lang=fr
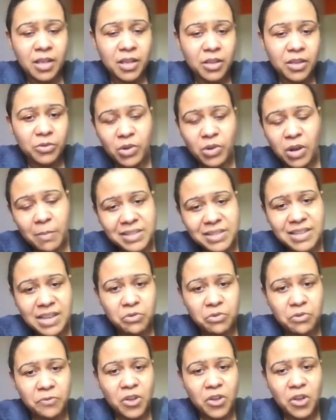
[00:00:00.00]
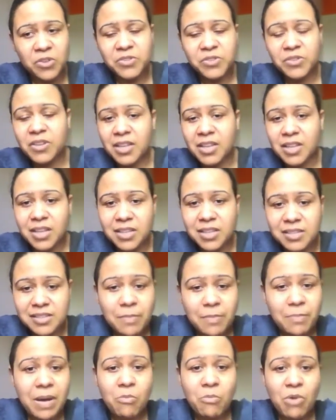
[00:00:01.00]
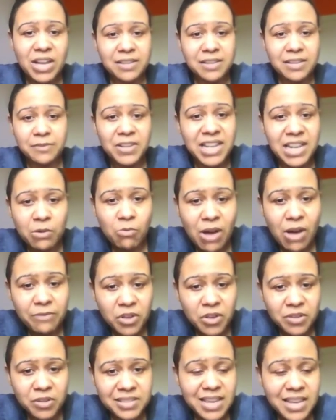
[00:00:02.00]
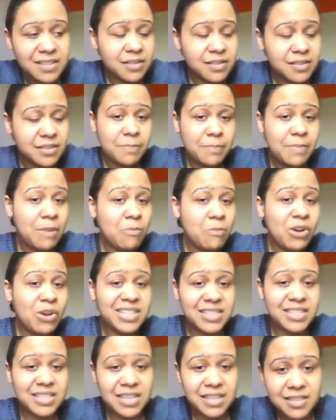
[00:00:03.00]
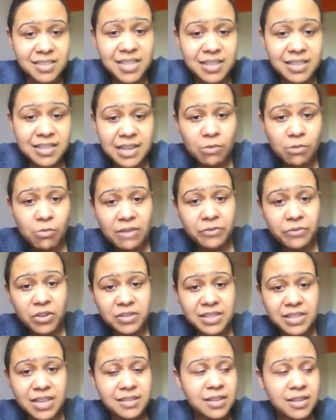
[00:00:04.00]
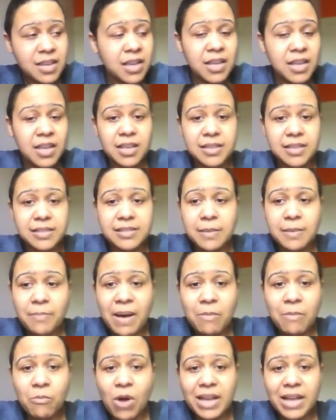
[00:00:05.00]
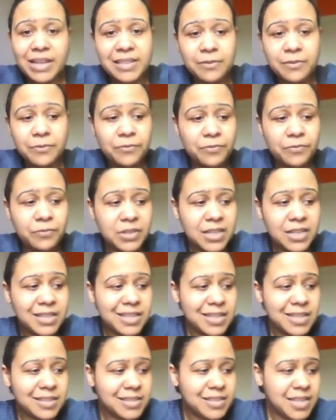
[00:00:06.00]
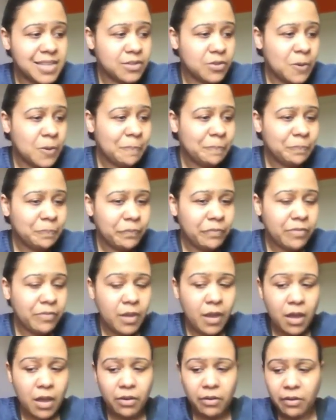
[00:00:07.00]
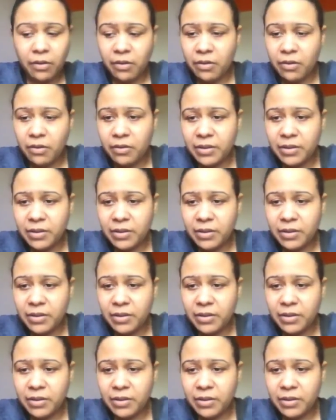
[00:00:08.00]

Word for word: de l'ambassade de France, c'est pas moi qui fais les lois françaises, c'est pas moi qui décide les lois françaises, c'est pas moi qui, décide euh,